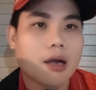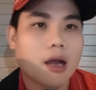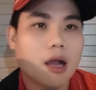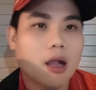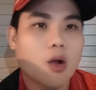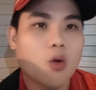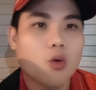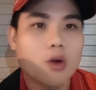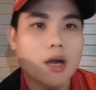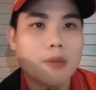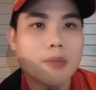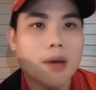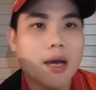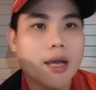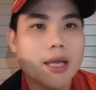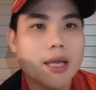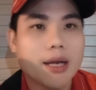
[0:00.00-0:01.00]
nợ cũ nợ
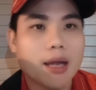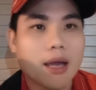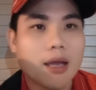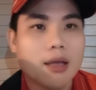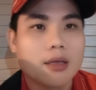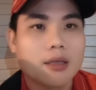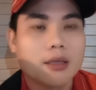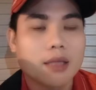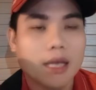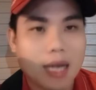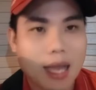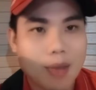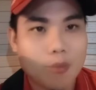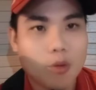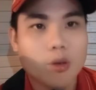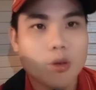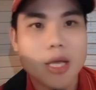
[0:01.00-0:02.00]
mới gì đó thì
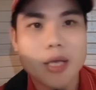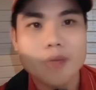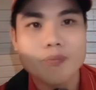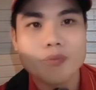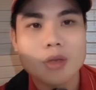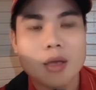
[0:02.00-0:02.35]
làm luôn đi